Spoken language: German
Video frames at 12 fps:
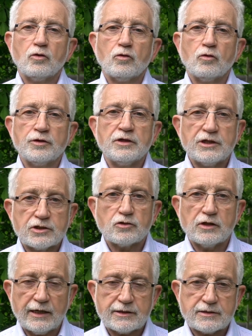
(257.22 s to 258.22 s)
Und nicht
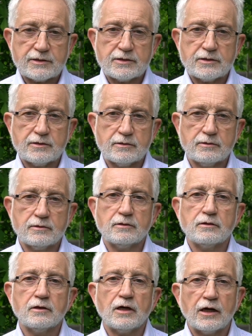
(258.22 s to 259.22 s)
zuletzt
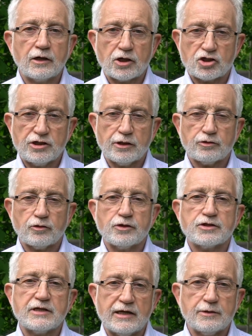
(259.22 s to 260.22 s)
engagiert
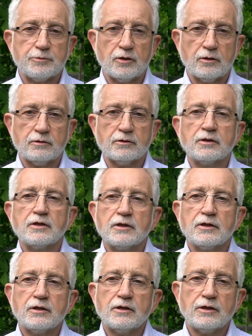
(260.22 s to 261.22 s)
euch selber
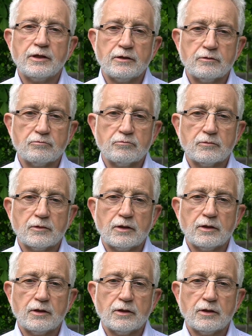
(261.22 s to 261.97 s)
in